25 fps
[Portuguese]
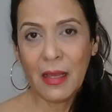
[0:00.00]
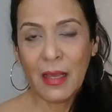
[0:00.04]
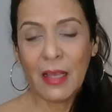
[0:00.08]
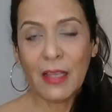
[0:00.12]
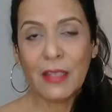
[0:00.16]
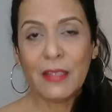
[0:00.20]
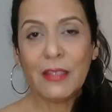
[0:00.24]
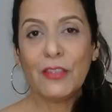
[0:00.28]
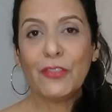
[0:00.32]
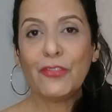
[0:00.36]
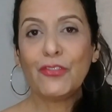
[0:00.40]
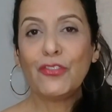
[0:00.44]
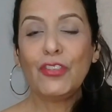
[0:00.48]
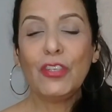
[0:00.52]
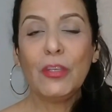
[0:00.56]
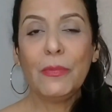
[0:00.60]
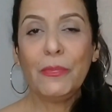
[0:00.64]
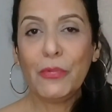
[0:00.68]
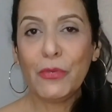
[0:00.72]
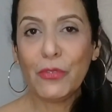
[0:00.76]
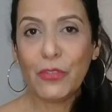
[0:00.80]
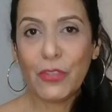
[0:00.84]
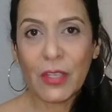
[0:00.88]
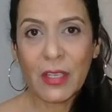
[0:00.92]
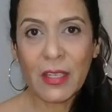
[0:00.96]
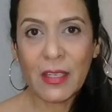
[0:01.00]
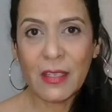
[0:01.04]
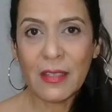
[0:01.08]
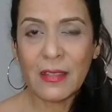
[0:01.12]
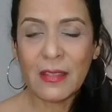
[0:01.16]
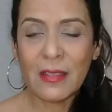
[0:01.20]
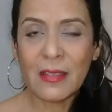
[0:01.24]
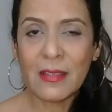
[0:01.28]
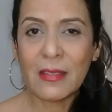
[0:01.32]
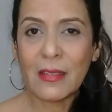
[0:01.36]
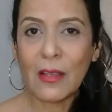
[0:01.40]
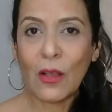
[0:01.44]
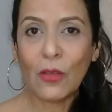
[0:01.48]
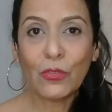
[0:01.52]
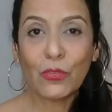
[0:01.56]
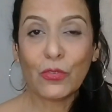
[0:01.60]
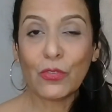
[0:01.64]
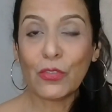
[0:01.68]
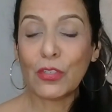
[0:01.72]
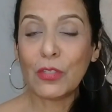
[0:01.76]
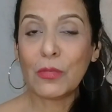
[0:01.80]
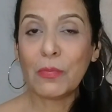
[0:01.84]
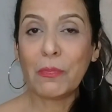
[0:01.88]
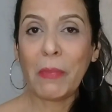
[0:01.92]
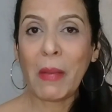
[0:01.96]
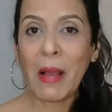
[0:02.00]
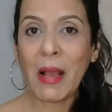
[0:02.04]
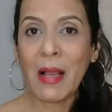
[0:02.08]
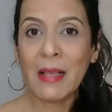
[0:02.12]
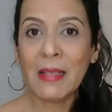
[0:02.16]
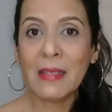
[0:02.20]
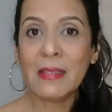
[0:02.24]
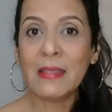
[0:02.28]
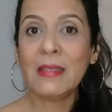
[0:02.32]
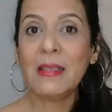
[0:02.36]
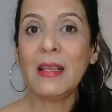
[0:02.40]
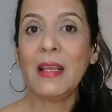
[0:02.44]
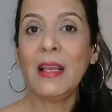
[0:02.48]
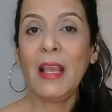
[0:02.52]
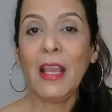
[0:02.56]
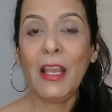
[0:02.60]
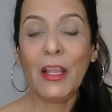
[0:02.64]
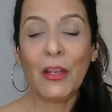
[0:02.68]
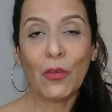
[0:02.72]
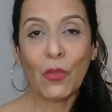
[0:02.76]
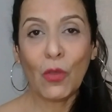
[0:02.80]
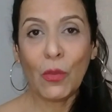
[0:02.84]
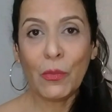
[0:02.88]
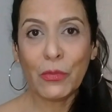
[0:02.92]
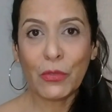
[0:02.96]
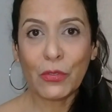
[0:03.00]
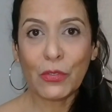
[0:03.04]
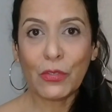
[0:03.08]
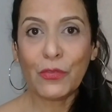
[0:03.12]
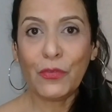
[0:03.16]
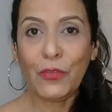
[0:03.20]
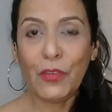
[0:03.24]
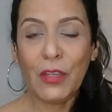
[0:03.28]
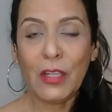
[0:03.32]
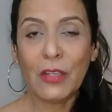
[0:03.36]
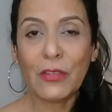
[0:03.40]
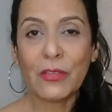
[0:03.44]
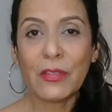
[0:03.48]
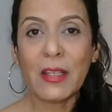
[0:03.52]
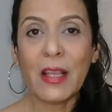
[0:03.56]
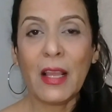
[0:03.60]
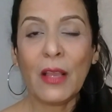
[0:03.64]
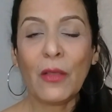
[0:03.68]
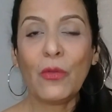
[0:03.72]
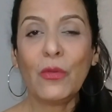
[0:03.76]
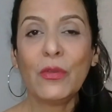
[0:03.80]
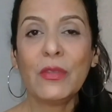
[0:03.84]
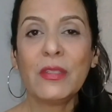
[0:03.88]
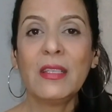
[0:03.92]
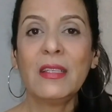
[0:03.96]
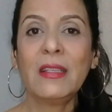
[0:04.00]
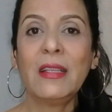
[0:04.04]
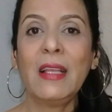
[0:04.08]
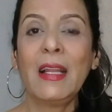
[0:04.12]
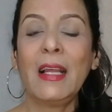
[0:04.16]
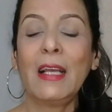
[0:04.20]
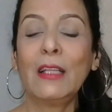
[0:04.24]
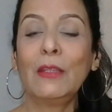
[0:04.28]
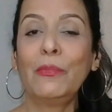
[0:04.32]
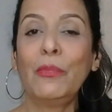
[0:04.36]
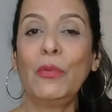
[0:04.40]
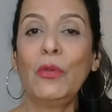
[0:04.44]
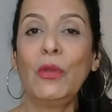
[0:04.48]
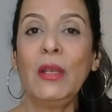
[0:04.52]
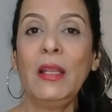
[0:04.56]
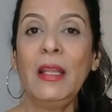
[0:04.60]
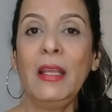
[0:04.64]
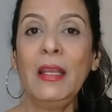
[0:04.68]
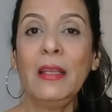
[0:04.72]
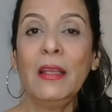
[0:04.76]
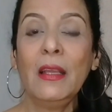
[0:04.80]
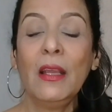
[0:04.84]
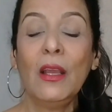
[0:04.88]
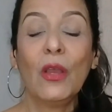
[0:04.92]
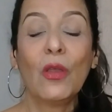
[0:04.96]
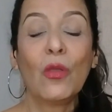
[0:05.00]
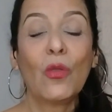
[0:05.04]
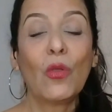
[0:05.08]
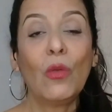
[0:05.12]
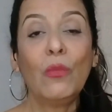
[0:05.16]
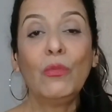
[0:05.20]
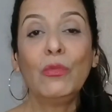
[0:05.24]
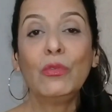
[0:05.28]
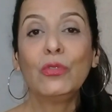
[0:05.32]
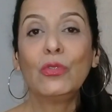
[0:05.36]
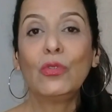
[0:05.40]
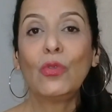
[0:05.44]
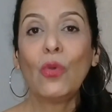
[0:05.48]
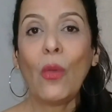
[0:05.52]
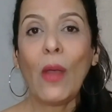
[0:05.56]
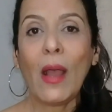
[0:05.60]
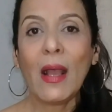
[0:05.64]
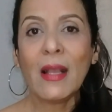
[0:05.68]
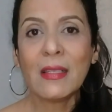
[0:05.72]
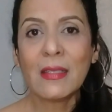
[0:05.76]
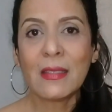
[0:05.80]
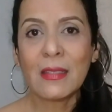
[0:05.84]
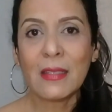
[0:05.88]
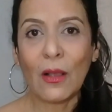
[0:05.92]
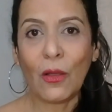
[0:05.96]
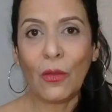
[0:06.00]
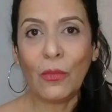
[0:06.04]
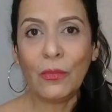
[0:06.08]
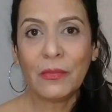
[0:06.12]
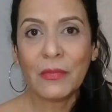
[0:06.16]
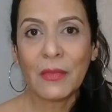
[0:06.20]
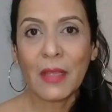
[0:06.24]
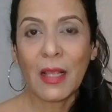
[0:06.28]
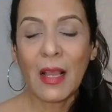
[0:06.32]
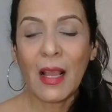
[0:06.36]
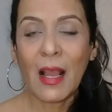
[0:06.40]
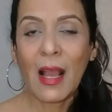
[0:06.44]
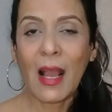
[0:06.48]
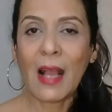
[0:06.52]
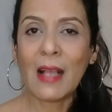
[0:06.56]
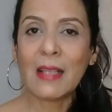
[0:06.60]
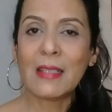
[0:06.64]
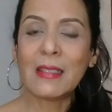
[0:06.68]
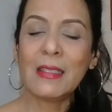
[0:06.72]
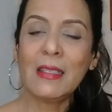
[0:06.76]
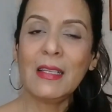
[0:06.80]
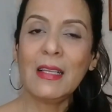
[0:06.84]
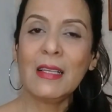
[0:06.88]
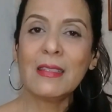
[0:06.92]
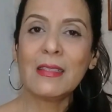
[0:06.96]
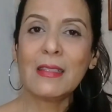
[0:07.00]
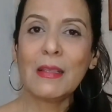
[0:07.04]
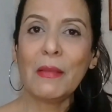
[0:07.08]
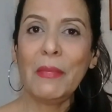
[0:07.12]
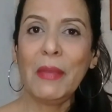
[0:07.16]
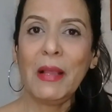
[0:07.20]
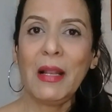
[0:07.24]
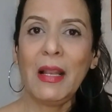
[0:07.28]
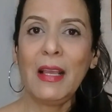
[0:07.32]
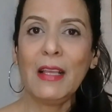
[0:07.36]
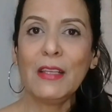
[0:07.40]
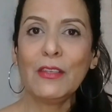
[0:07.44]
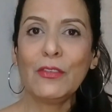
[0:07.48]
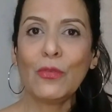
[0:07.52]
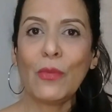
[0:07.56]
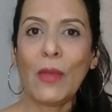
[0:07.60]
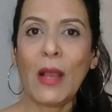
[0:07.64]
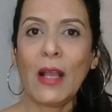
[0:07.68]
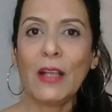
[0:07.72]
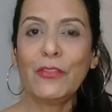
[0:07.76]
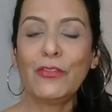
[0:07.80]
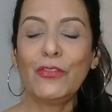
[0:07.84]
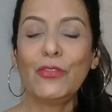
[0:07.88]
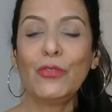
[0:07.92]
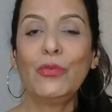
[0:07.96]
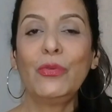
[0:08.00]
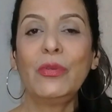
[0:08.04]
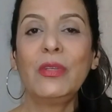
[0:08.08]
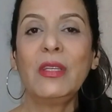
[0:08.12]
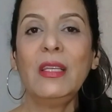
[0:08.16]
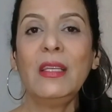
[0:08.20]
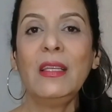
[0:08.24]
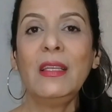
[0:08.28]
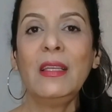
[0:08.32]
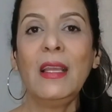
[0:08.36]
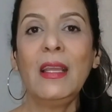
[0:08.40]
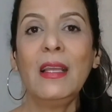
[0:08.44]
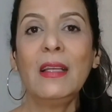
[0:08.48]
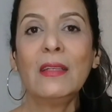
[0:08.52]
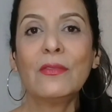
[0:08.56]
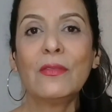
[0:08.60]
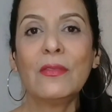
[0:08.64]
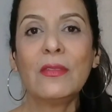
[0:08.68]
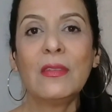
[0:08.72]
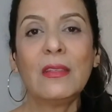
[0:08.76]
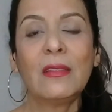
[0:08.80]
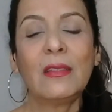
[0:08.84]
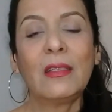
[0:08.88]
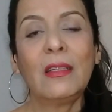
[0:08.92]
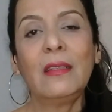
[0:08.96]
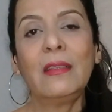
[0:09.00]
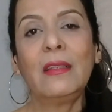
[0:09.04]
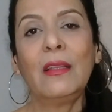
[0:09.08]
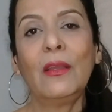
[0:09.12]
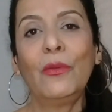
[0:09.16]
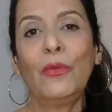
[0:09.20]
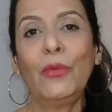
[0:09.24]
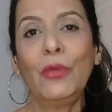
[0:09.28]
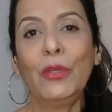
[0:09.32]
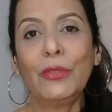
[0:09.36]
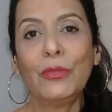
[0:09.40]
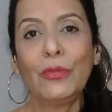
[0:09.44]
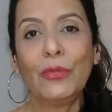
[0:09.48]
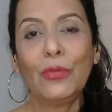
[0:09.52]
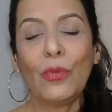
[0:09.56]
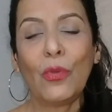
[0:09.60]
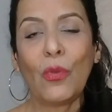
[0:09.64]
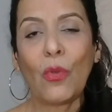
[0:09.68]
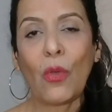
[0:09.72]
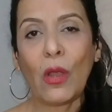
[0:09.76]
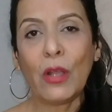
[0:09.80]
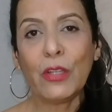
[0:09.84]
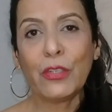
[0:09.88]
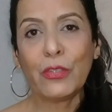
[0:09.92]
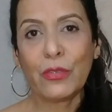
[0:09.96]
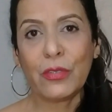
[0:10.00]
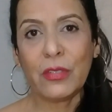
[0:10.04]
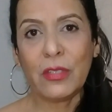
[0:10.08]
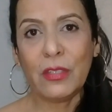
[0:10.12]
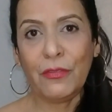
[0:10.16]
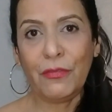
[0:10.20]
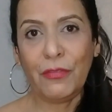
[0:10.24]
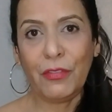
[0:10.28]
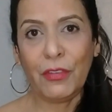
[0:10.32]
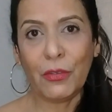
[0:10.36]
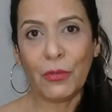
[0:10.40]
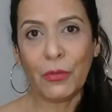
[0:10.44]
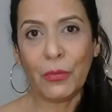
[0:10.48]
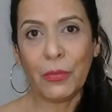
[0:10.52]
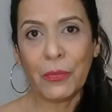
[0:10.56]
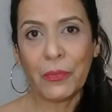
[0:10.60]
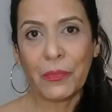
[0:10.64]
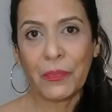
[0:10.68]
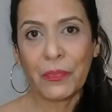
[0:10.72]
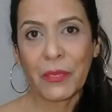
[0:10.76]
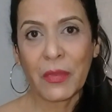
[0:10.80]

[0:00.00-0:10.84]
Esse tipo de aquisição dos pais em nome dos filhos é considerado por lei como doação. Assim estabelece o artigo 538 do Código Civil,